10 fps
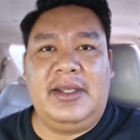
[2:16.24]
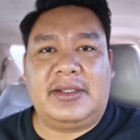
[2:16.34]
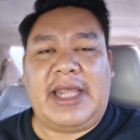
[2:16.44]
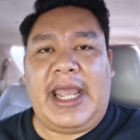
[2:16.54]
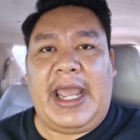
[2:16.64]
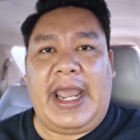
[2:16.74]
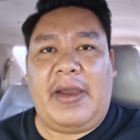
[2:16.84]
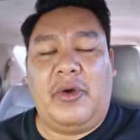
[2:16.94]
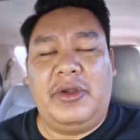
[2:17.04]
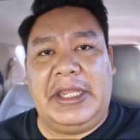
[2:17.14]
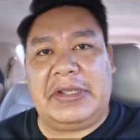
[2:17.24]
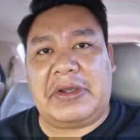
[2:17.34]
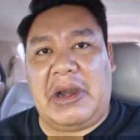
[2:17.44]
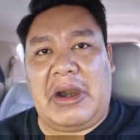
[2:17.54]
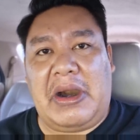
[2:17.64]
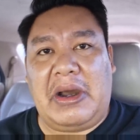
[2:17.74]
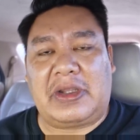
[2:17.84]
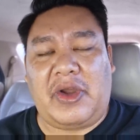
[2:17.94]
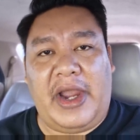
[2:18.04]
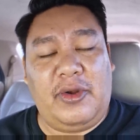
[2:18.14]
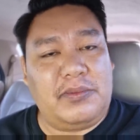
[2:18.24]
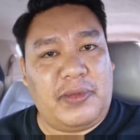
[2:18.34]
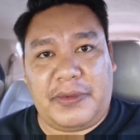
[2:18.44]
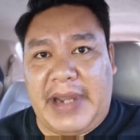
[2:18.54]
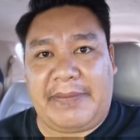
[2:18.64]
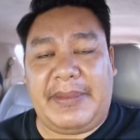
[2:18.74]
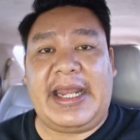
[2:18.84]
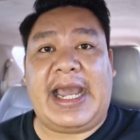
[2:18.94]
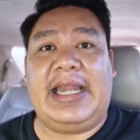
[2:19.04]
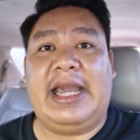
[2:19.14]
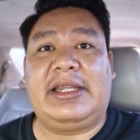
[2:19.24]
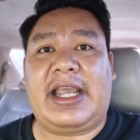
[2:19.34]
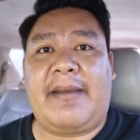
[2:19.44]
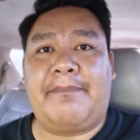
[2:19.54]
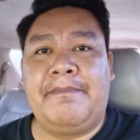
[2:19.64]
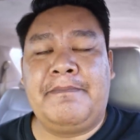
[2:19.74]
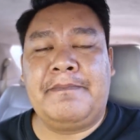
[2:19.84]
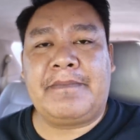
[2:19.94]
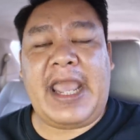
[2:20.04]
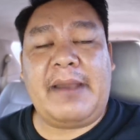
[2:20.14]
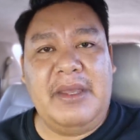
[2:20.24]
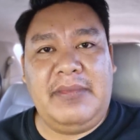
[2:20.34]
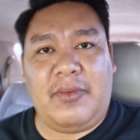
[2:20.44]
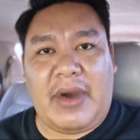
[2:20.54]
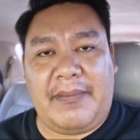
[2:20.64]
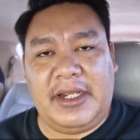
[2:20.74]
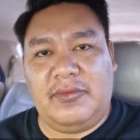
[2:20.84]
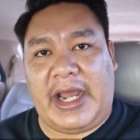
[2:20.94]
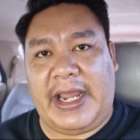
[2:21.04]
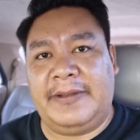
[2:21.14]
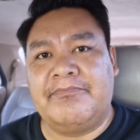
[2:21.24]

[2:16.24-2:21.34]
แต่คนนี้ก็ถอยลดบทบาทไปนานแล้วนะครับ แทบไม่มีความเคลื่อนไหว